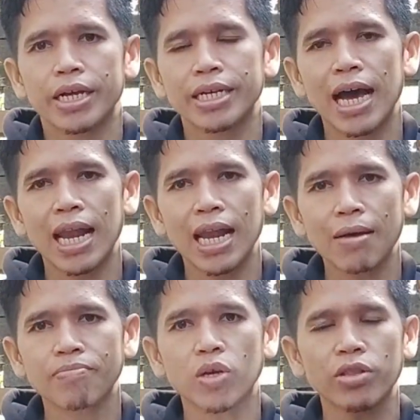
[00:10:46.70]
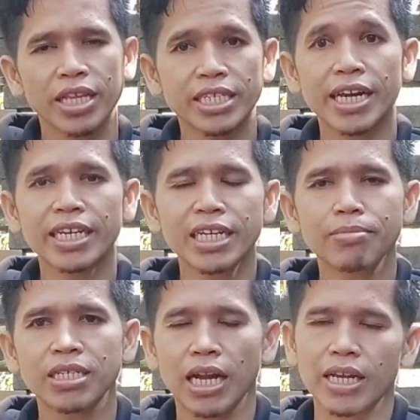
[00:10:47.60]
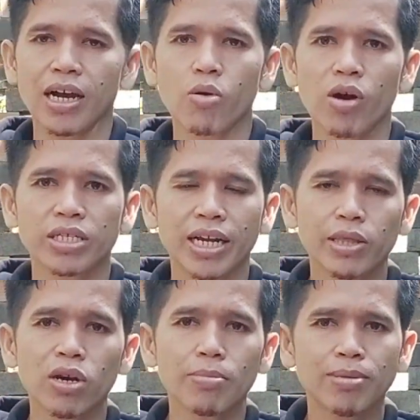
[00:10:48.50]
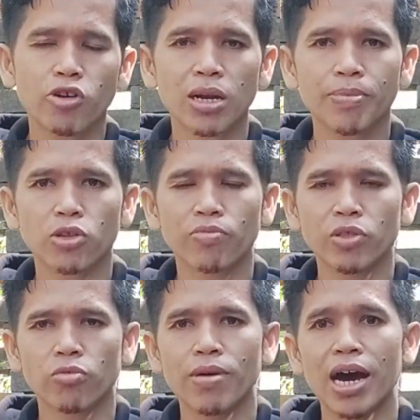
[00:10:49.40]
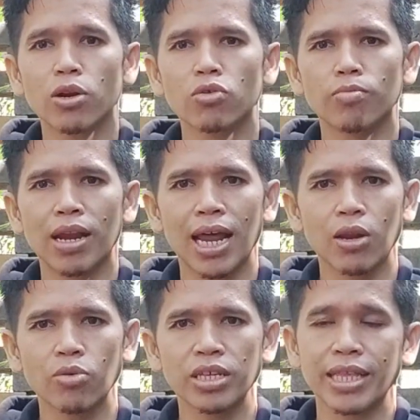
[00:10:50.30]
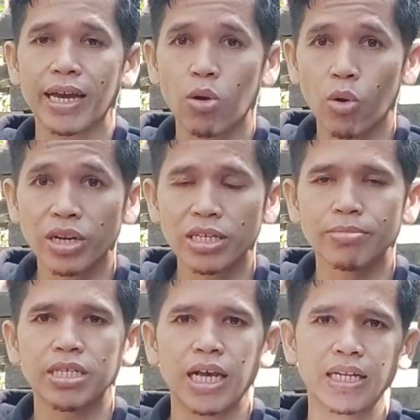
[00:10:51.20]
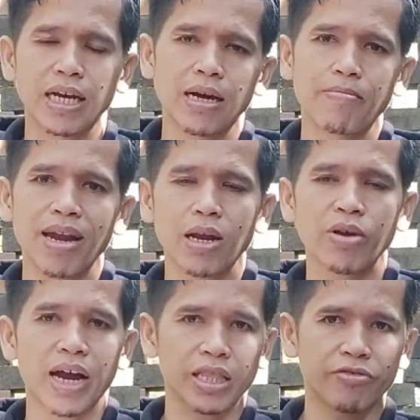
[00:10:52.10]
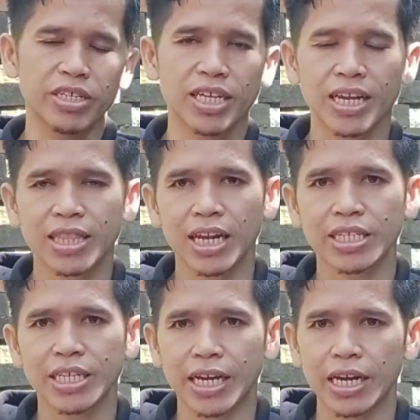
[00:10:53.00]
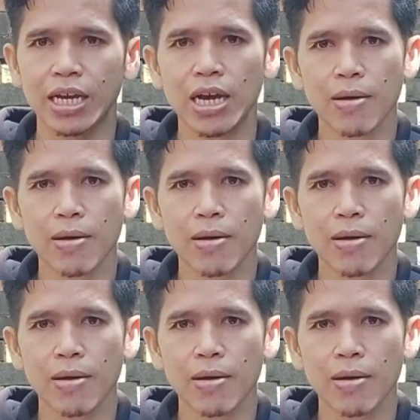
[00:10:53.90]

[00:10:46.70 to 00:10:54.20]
dalam konteks hari ini misalnya kekuasaan itu kan menemukan bentuk-bentuk baru melalui teknologi misalnya melalui artificial intelligence